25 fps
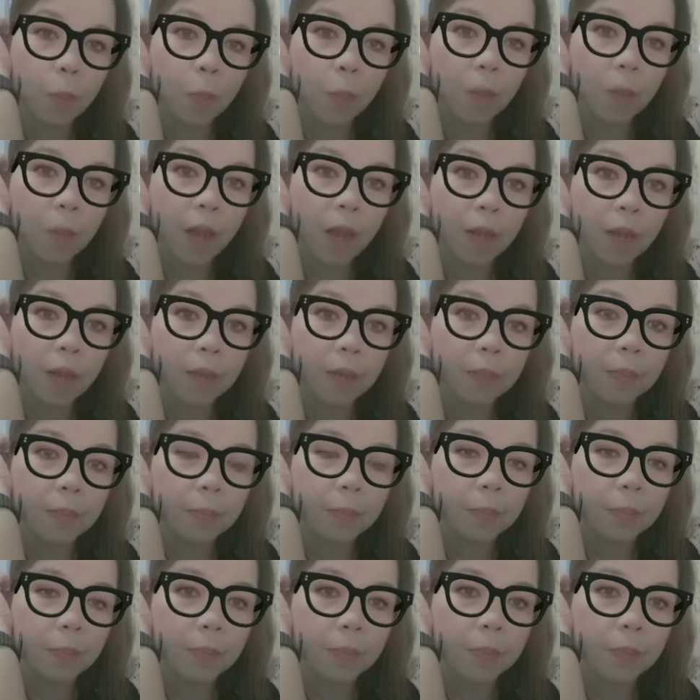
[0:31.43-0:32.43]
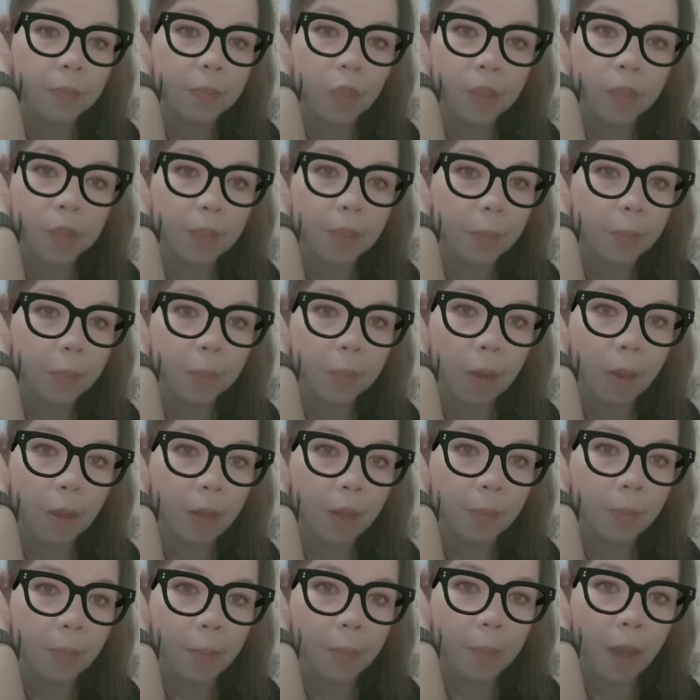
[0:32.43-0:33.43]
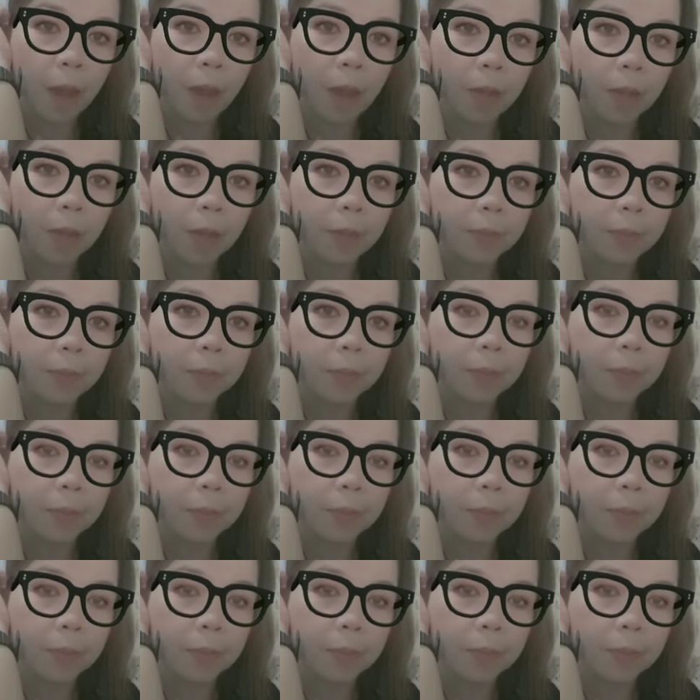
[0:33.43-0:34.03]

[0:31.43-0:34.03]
mahal pero hindi mahal na mahal.